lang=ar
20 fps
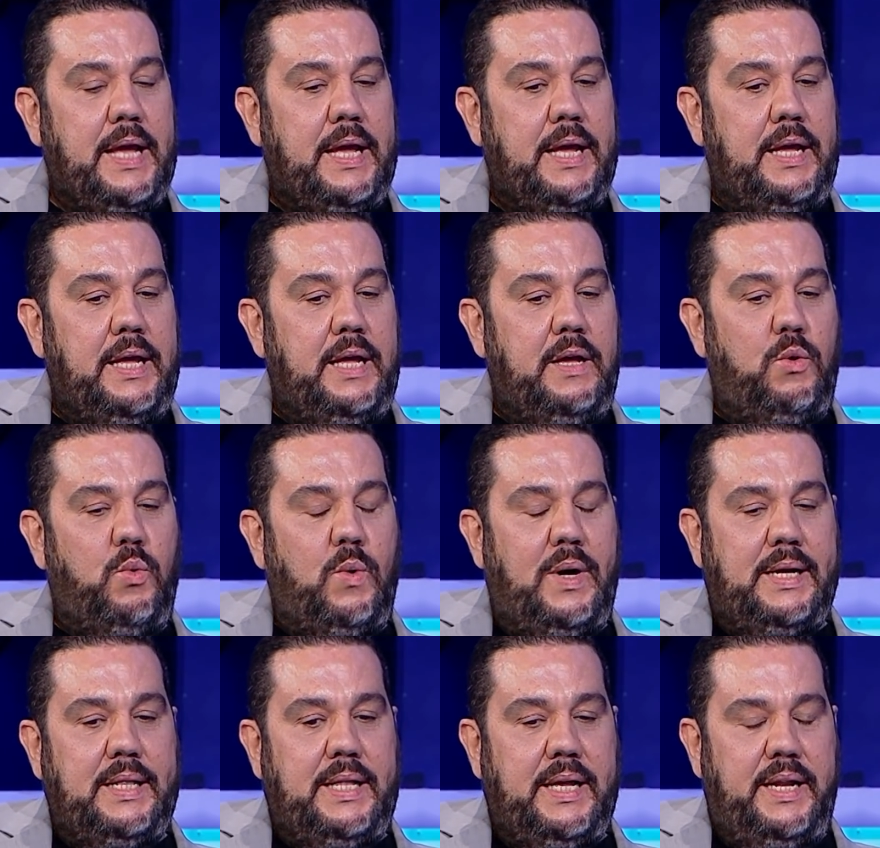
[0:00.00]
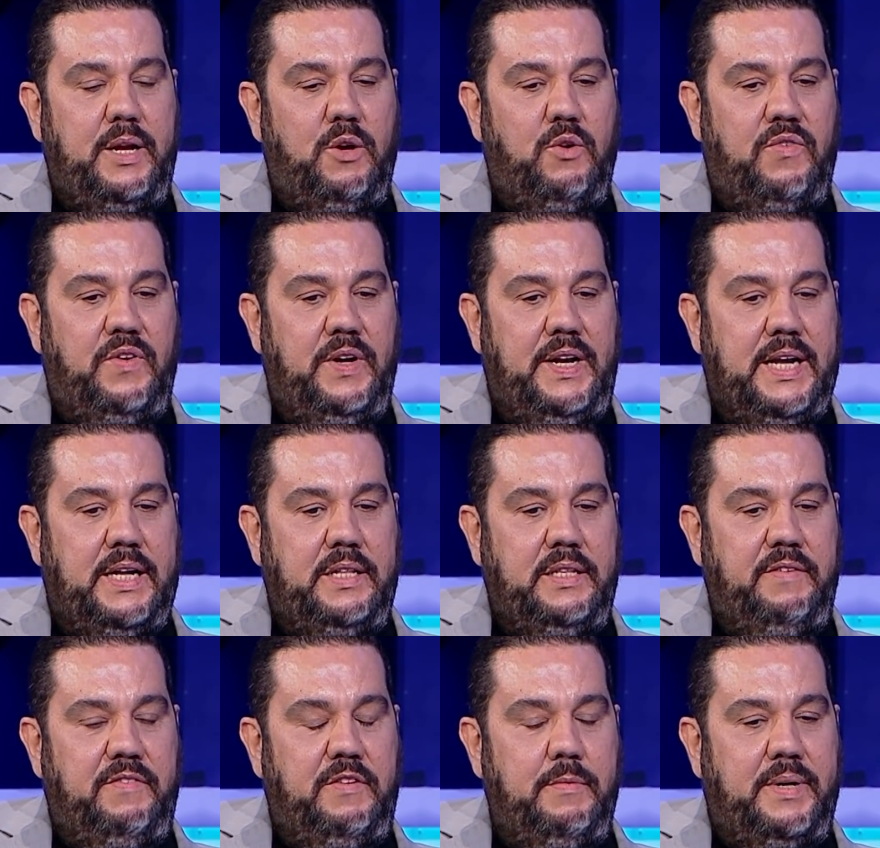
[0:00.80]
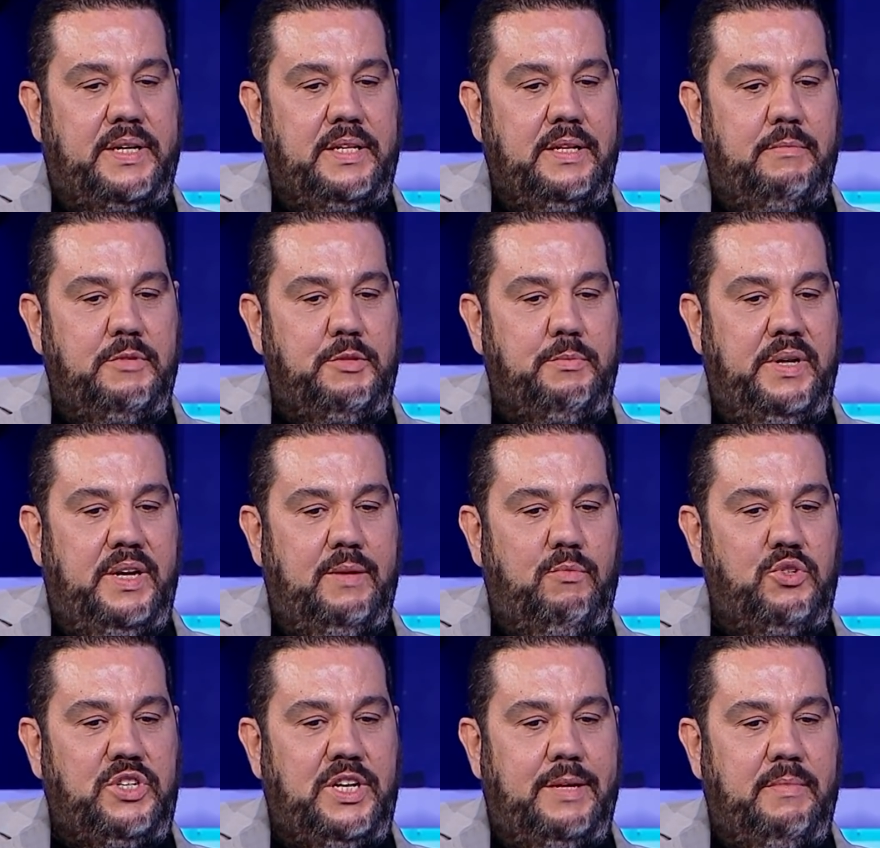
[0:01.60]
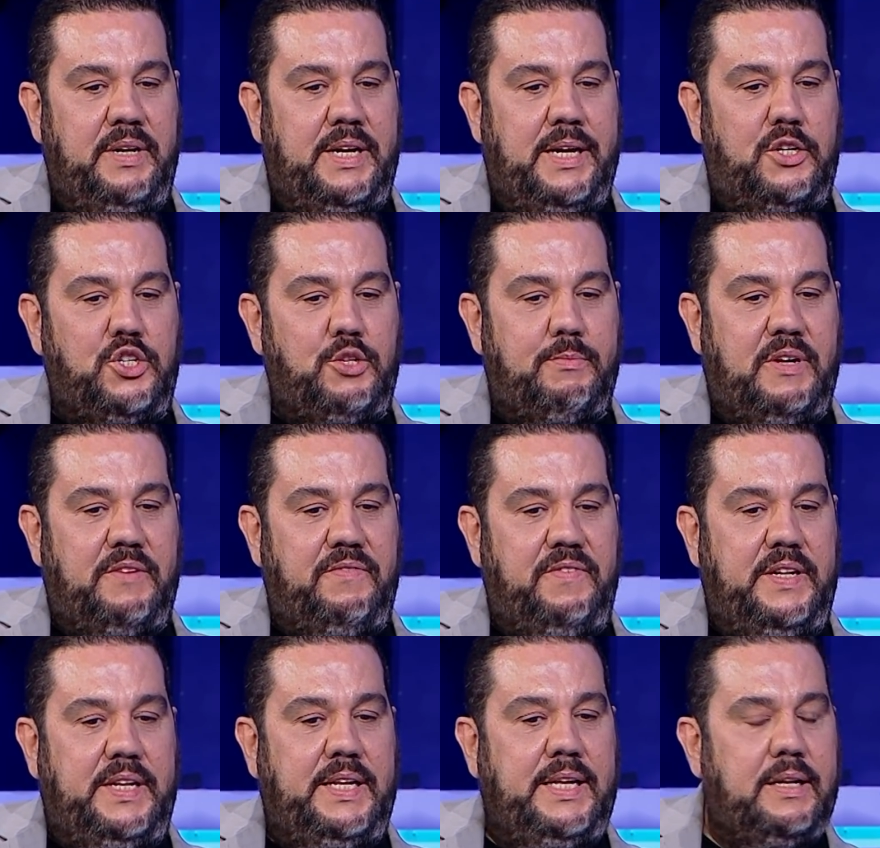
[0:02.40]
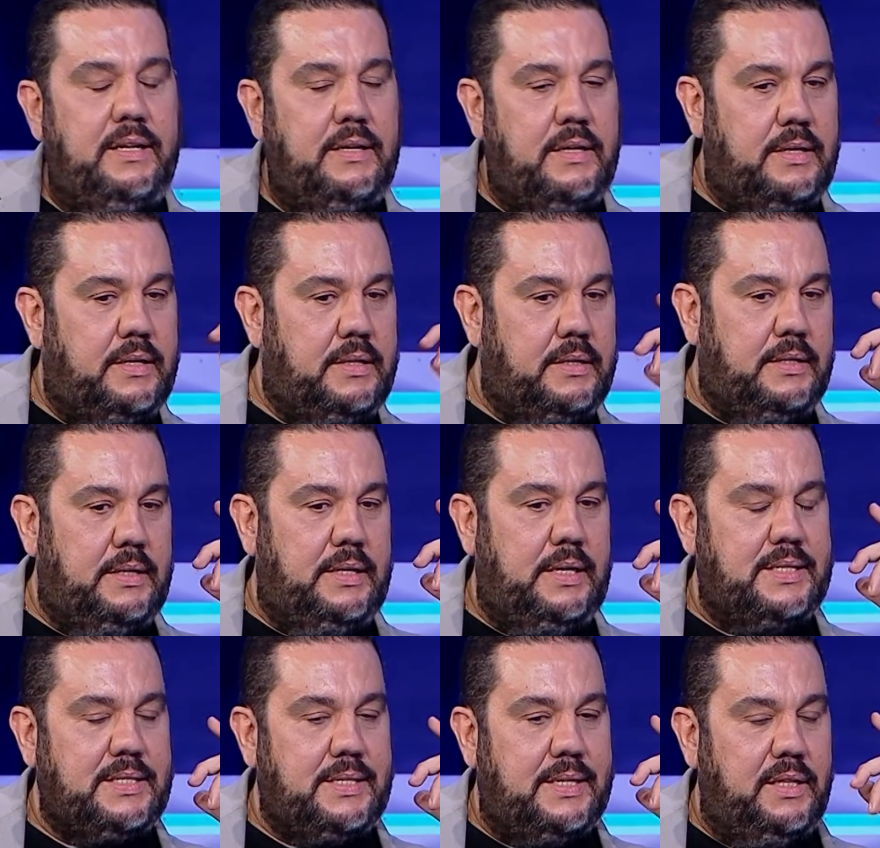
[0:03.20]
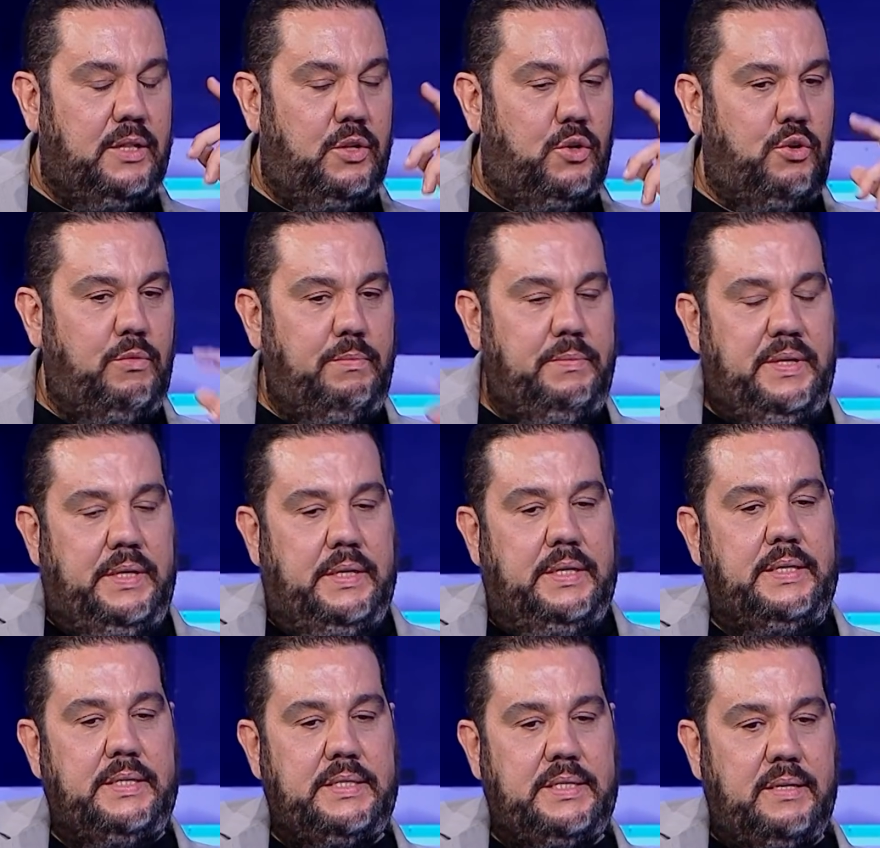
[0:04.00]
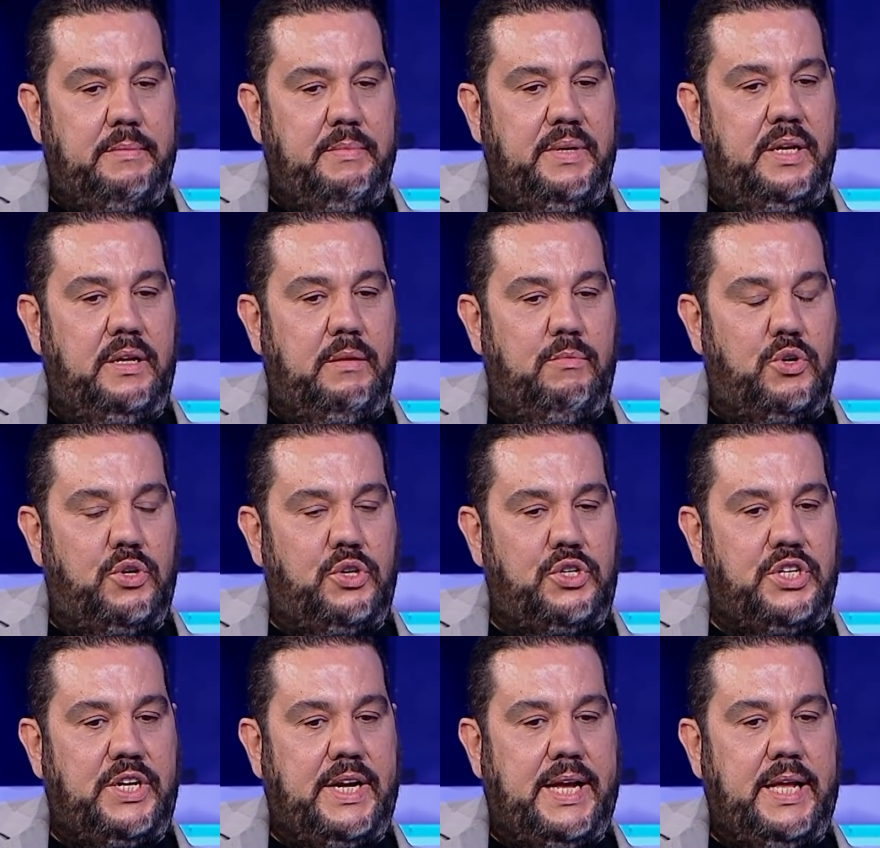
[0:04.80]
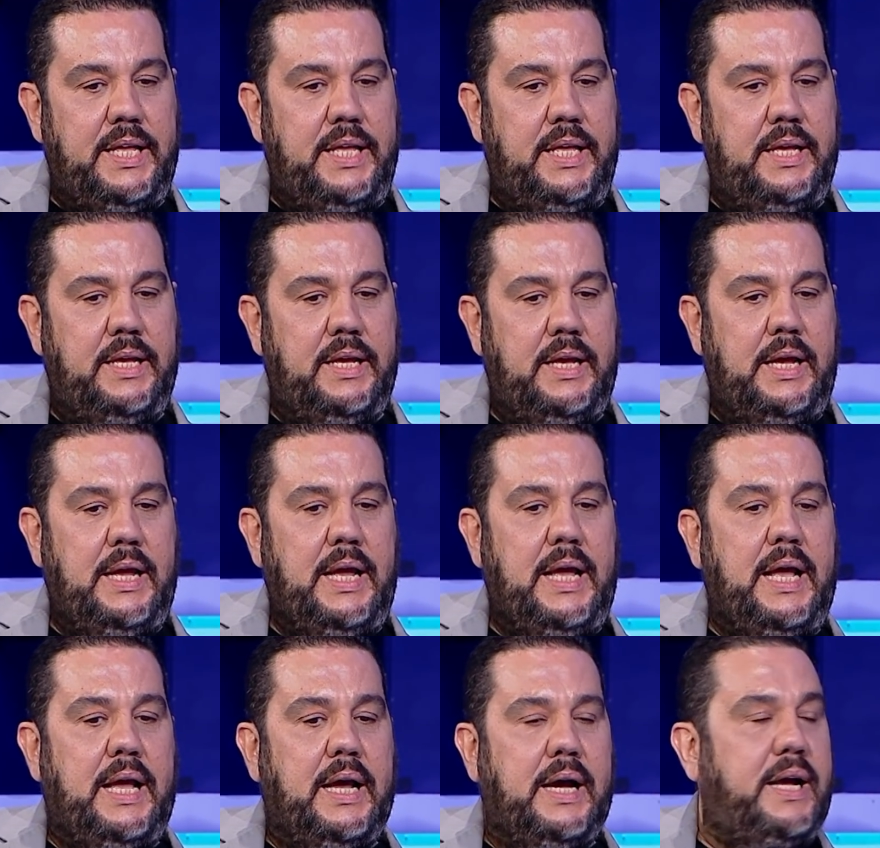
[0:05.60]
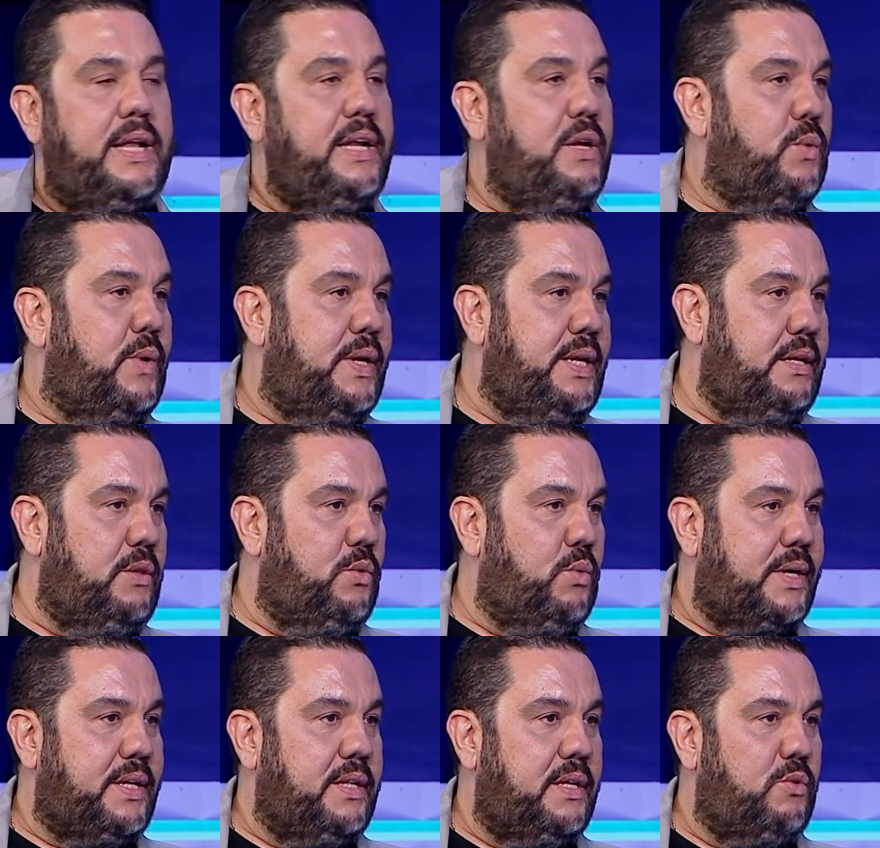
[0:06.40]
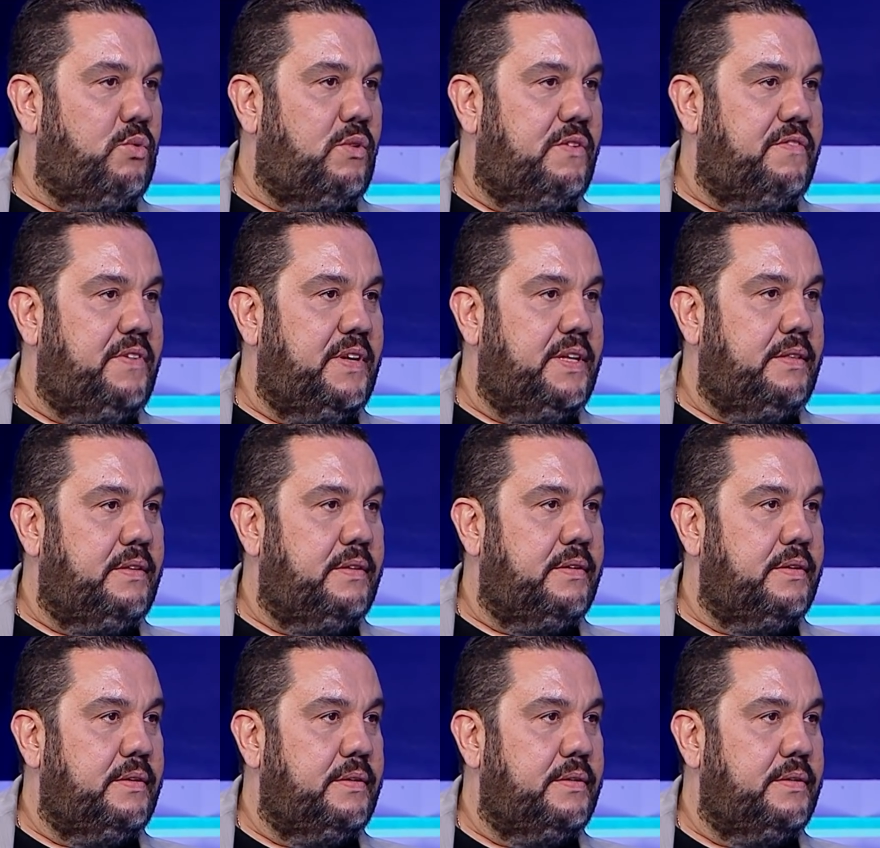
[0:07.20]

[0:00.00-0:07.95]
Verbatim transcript: آه، وقتها نوفل نعدي في برنامج بلا مجال من نهار جمعه في الليل آه، لسعد القبي آه، زميلي المخرج نحييه قال لي وليد ورده وفات